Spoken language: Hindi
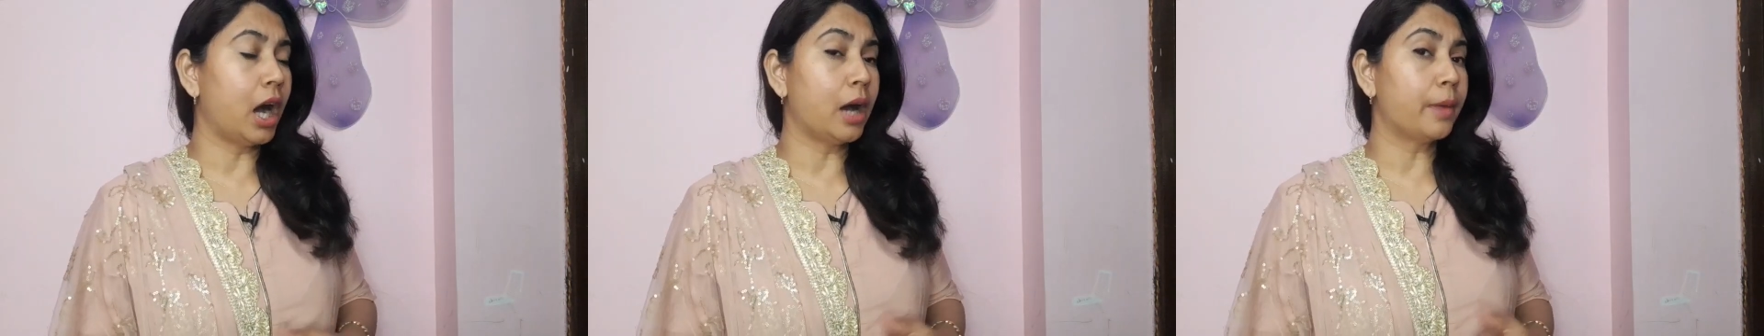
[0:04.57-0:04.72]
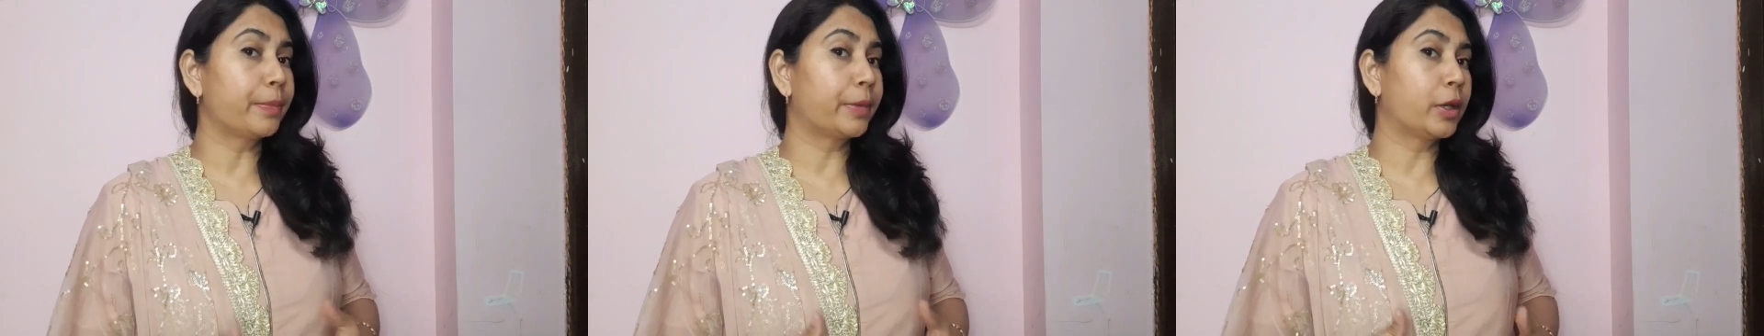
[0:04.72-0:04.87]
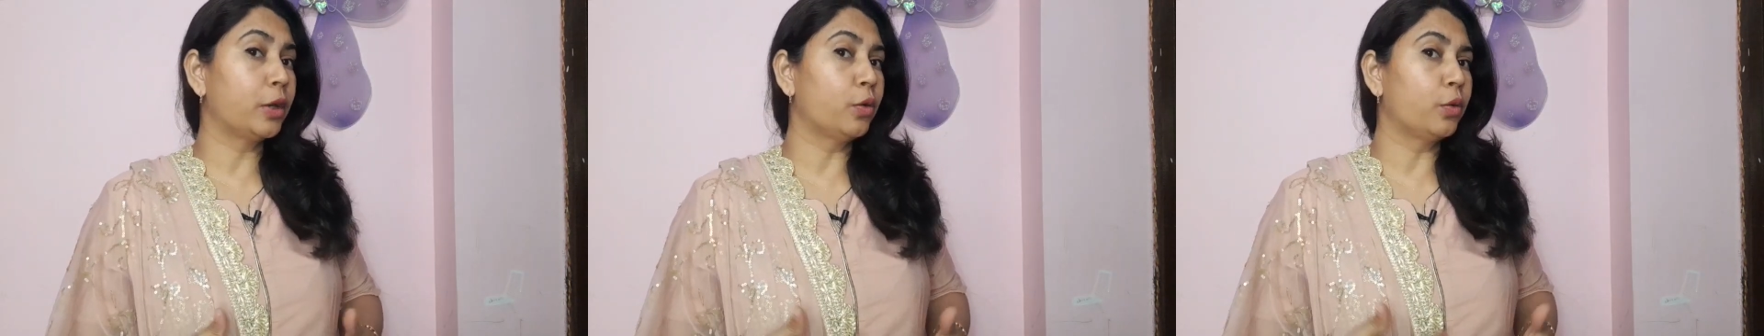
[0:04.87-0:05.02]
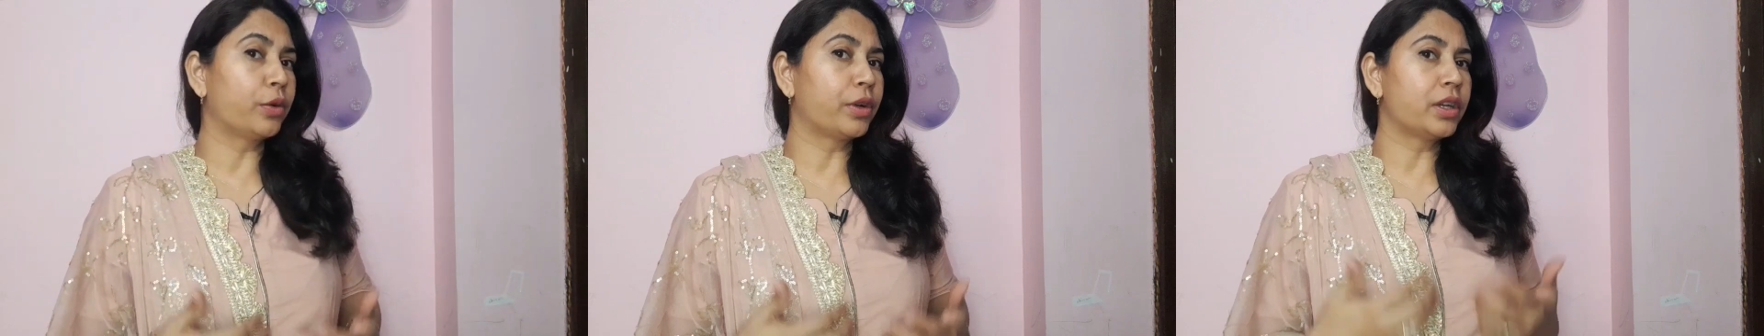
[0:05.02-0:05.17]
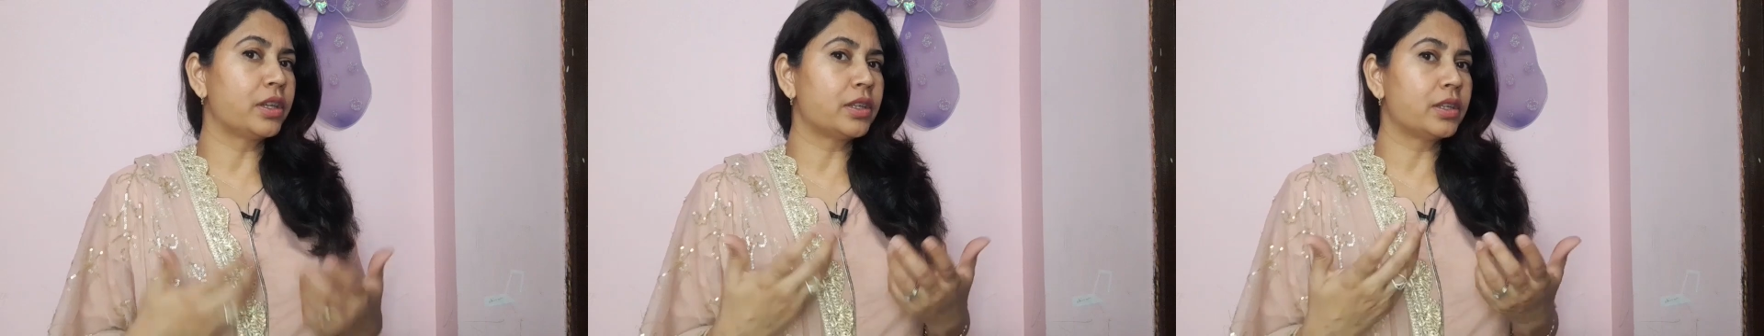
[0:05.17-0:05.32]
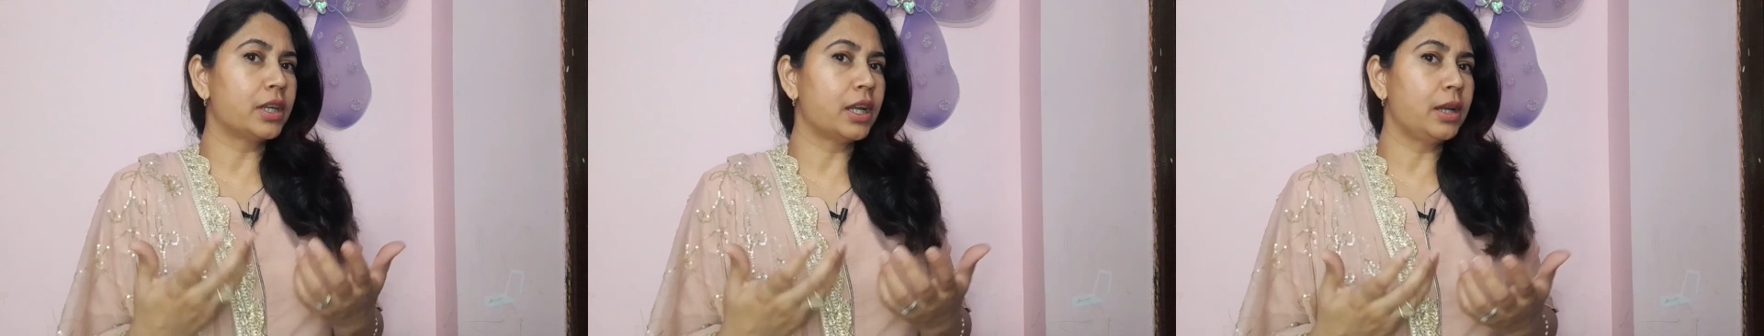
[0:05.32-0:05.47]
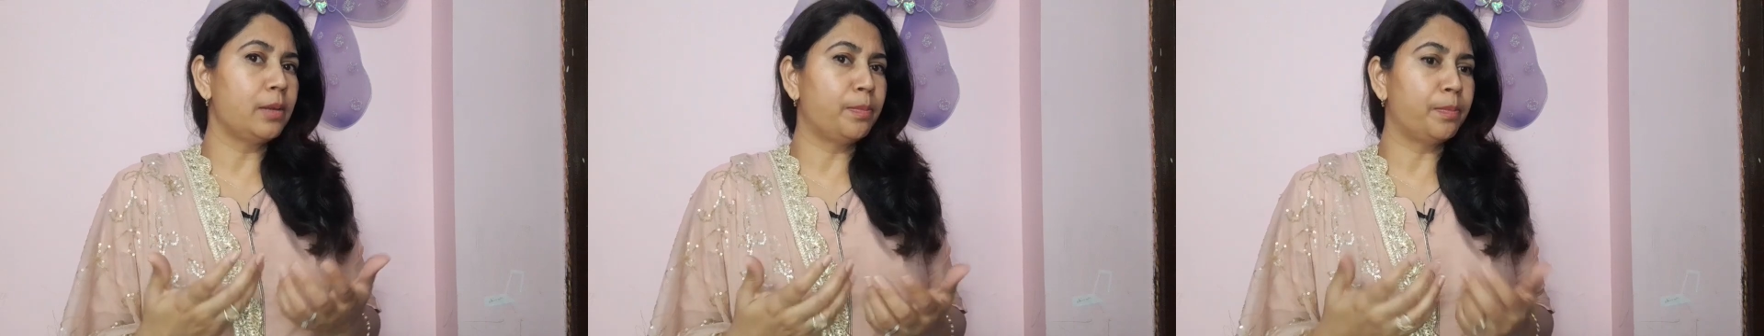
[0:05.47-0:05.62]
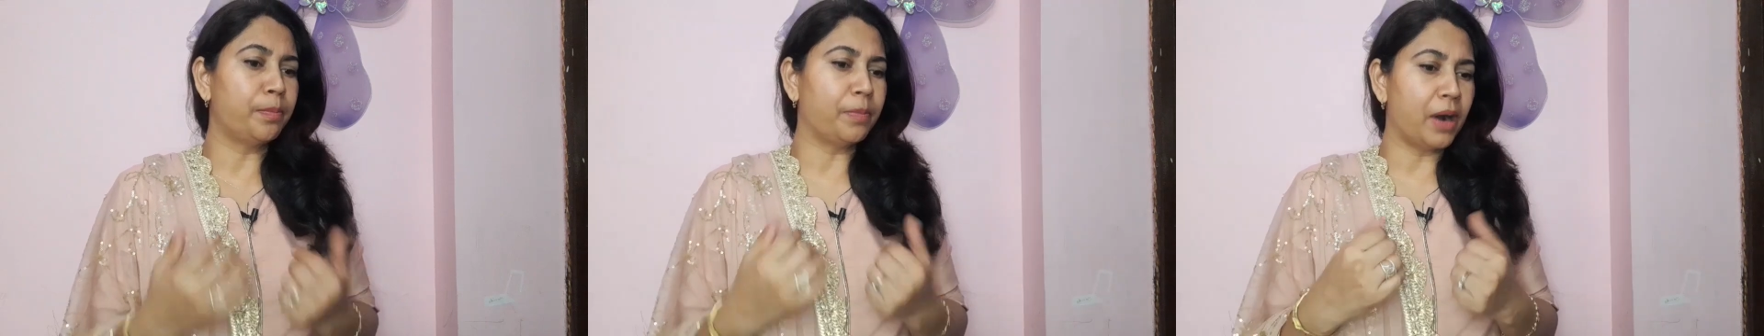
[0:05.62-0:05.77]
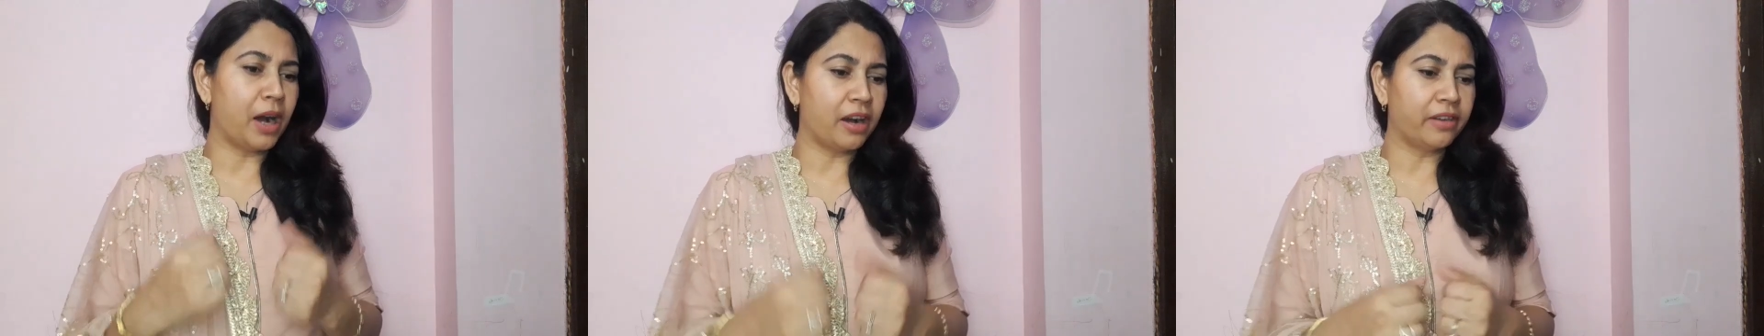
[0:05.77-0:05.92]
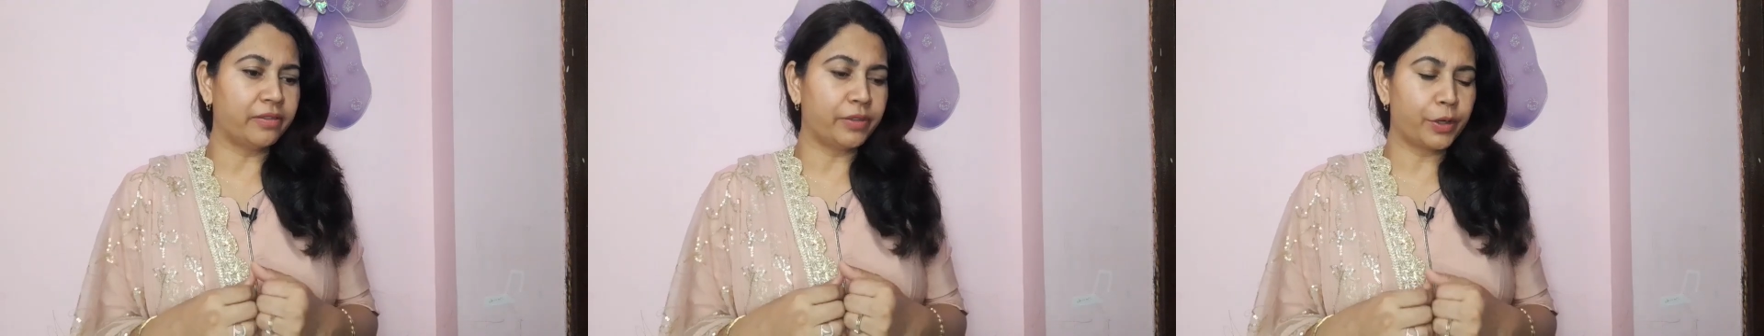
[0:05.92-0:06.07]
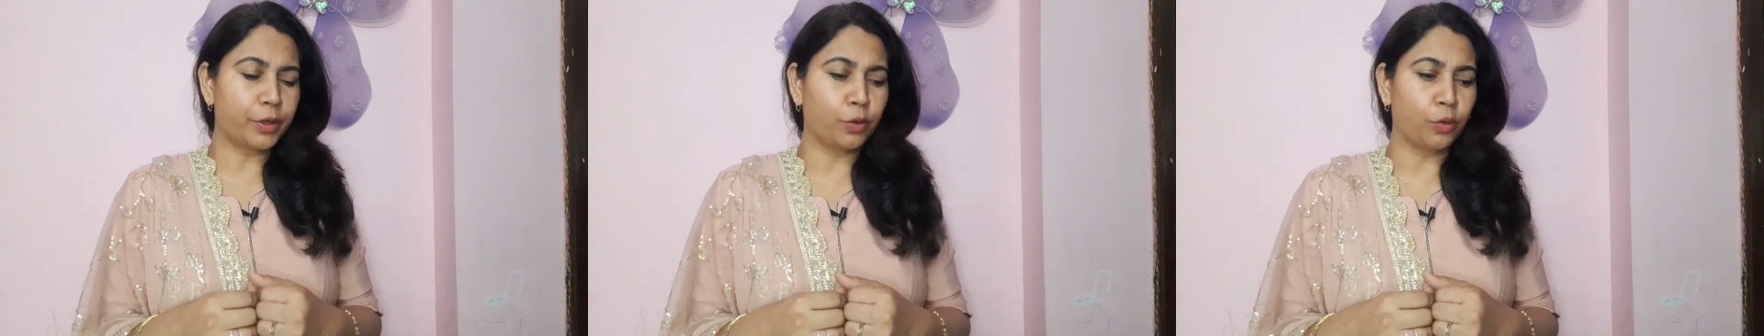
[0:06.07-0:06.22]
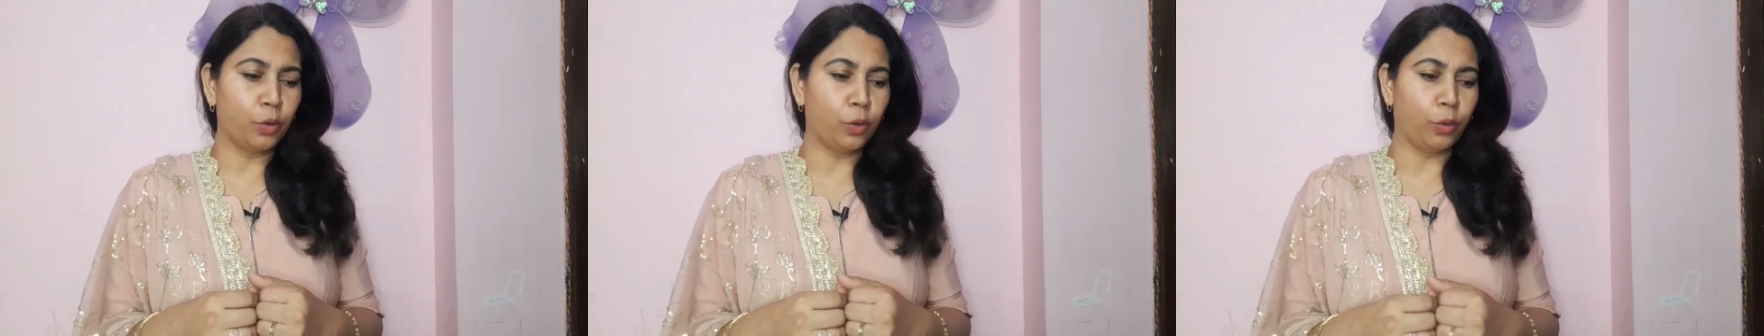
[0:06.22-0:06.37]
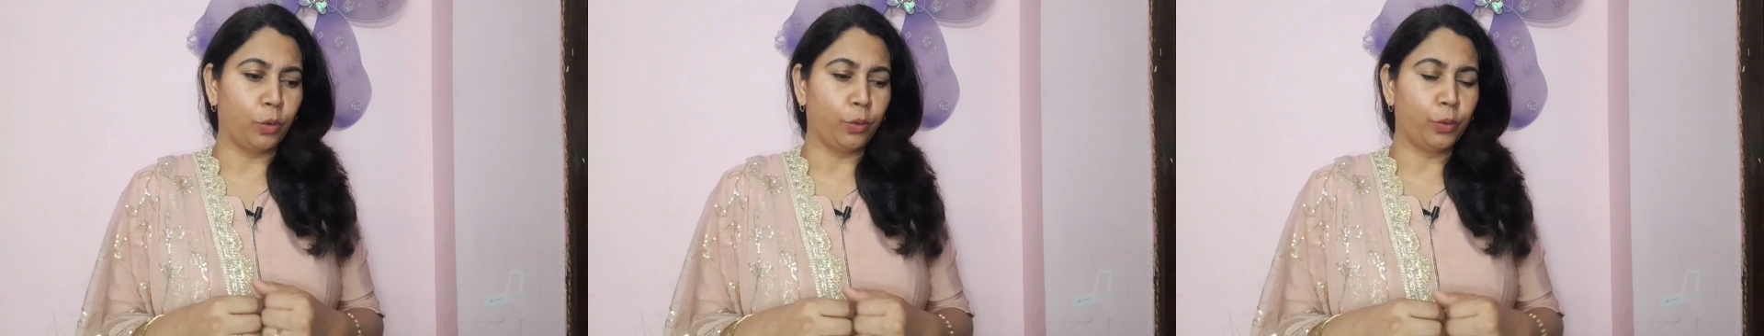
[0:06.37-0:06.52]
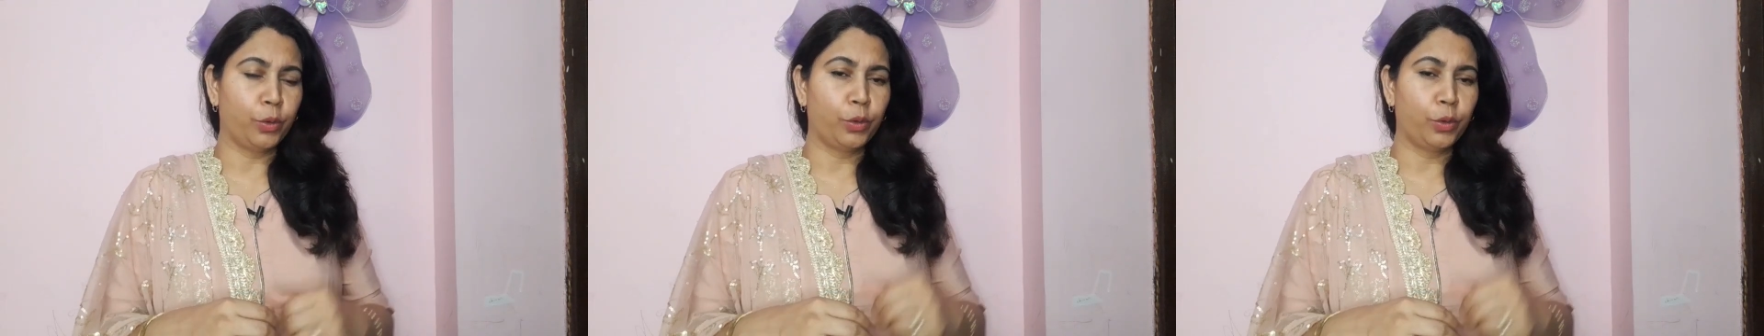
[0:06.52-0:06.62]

आपके ओरिजिनल पावर को